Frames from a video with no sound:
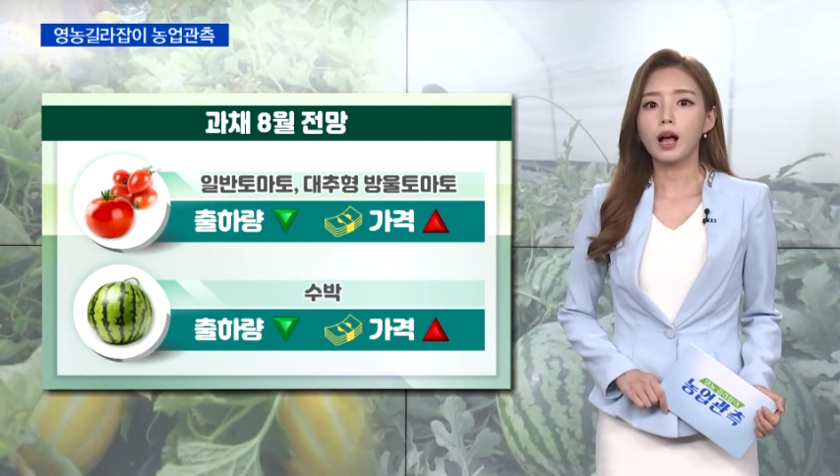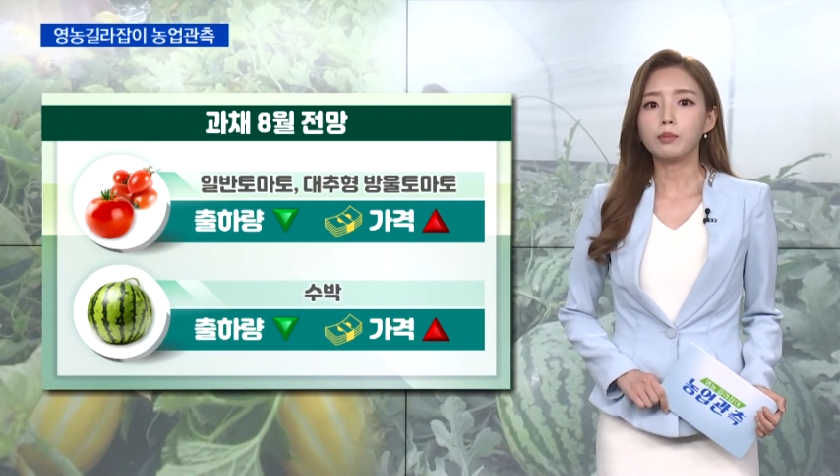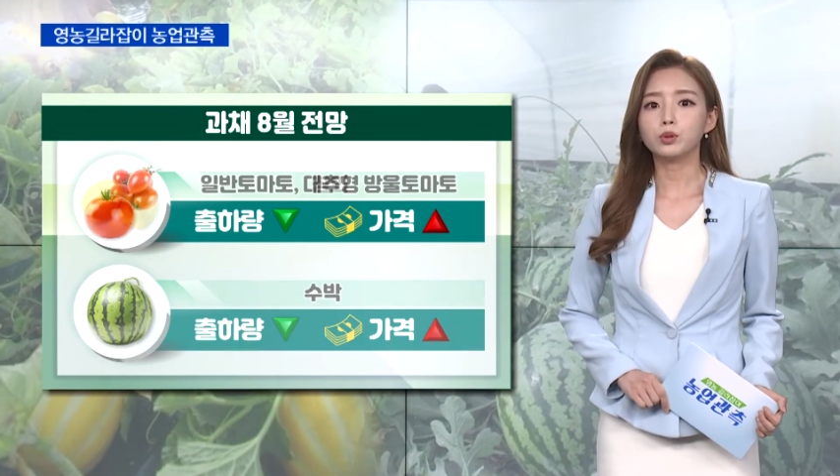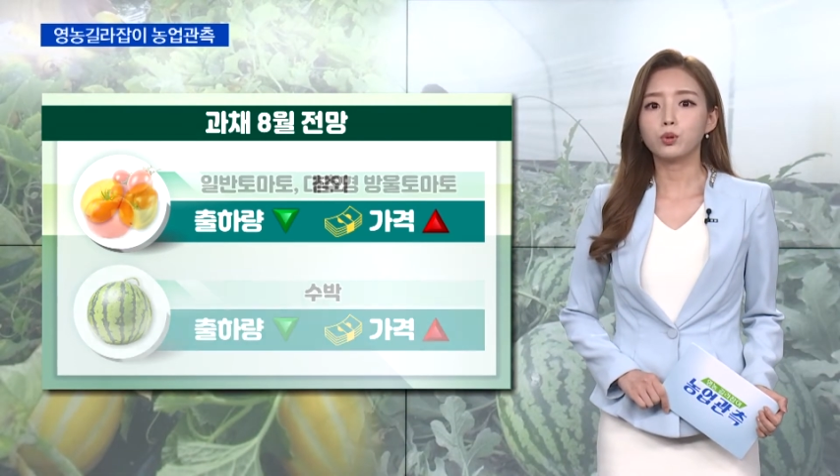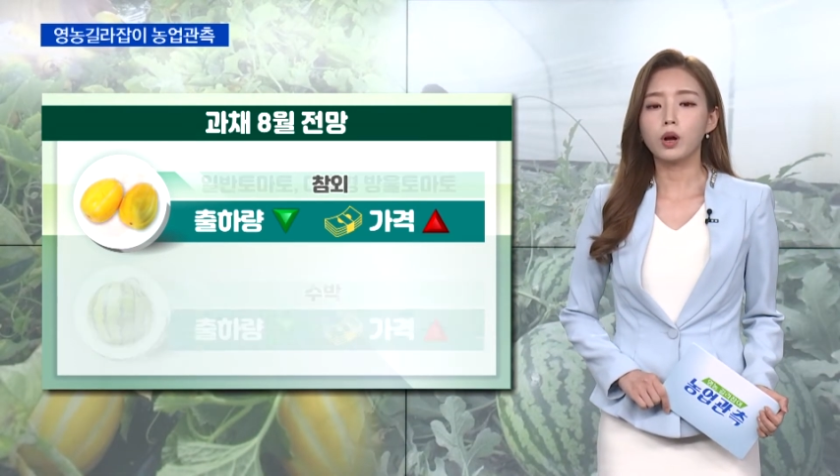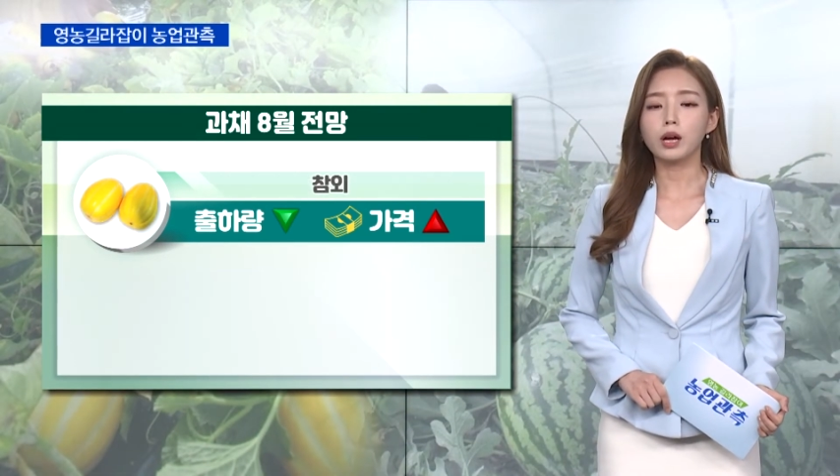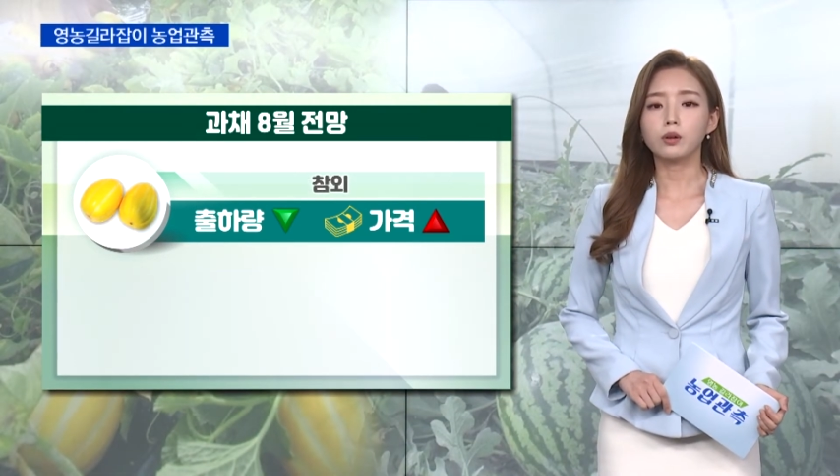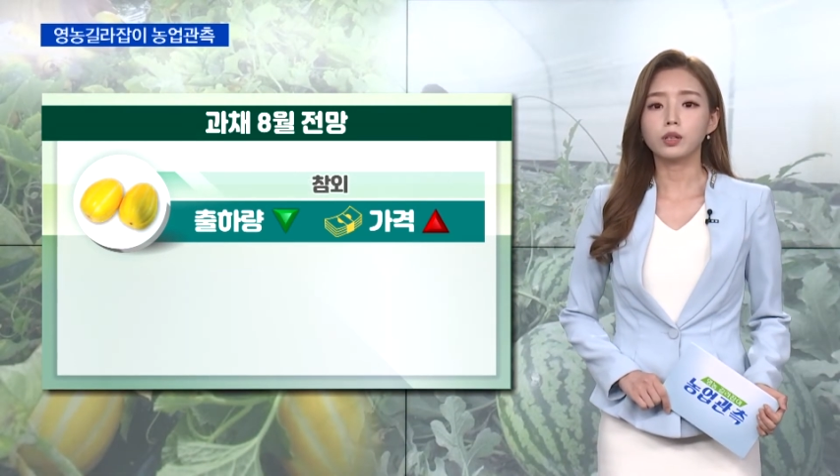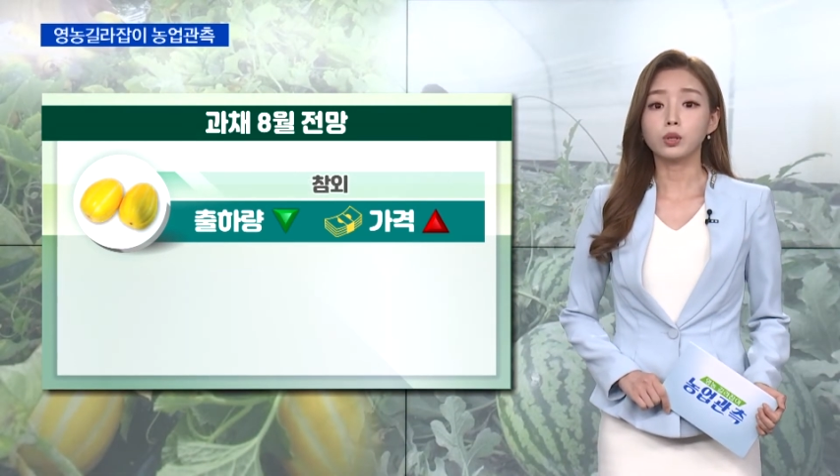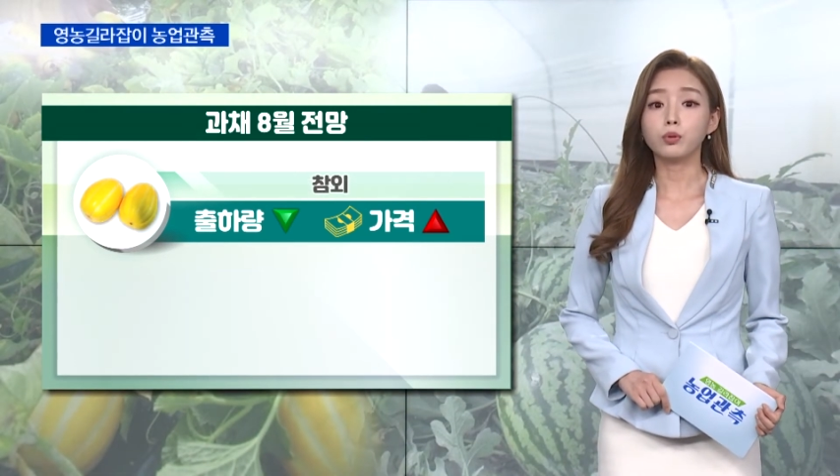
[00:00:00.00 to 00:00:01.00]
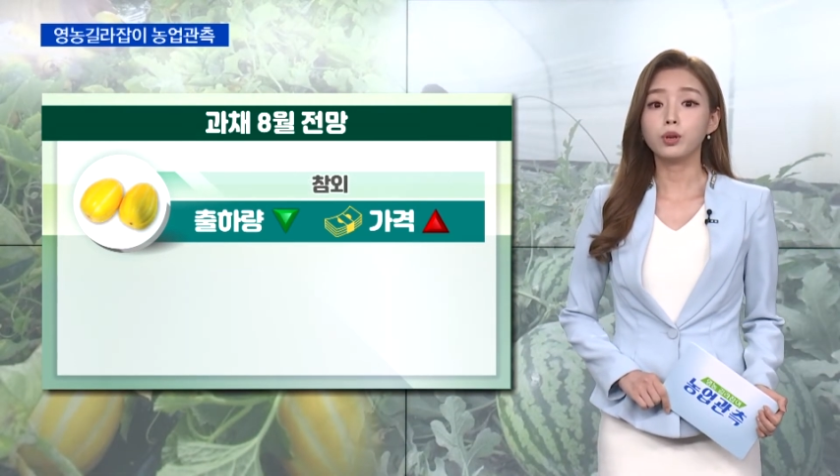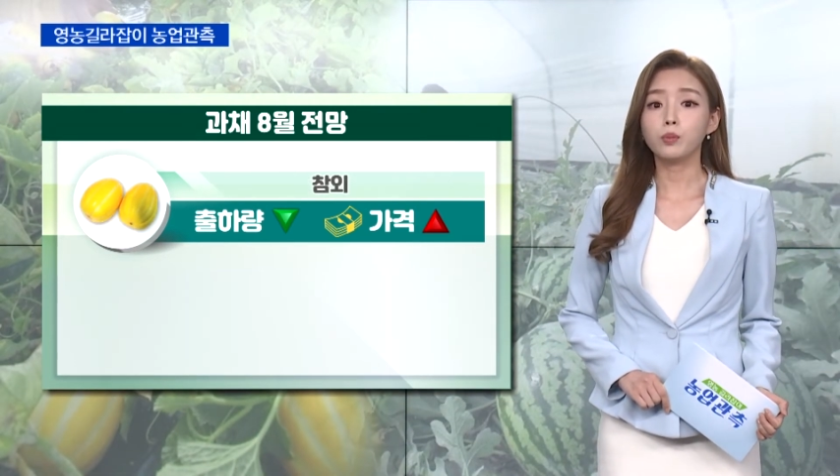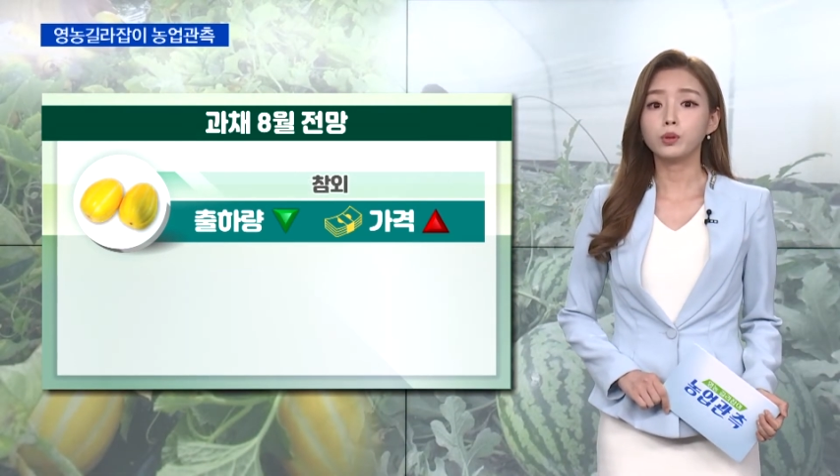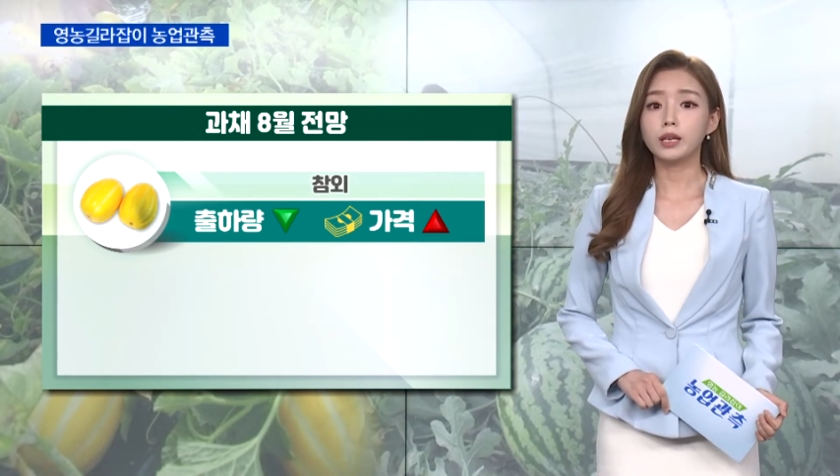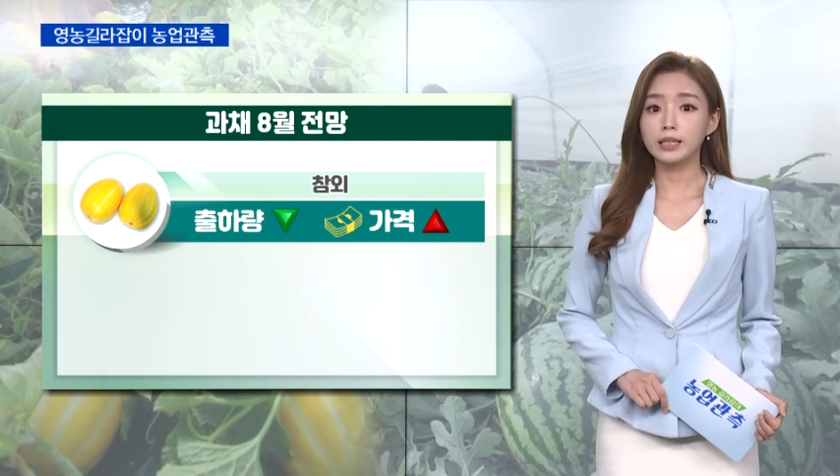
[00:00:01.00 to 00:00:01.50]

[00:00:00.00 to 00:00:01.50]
감소로 가격이 전년보다